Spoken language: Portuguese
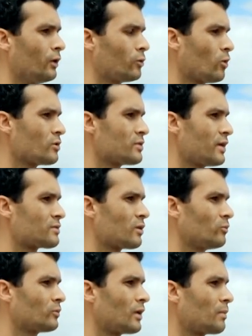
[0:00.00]
e todos eles
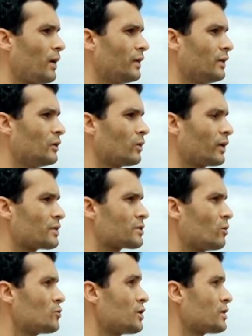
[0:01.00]
estão trabalhando a
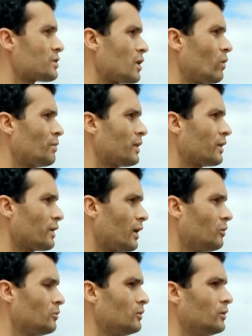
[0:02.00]
questão de gestão
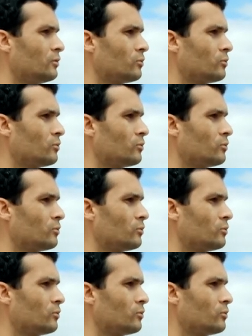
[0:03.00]
ambiental,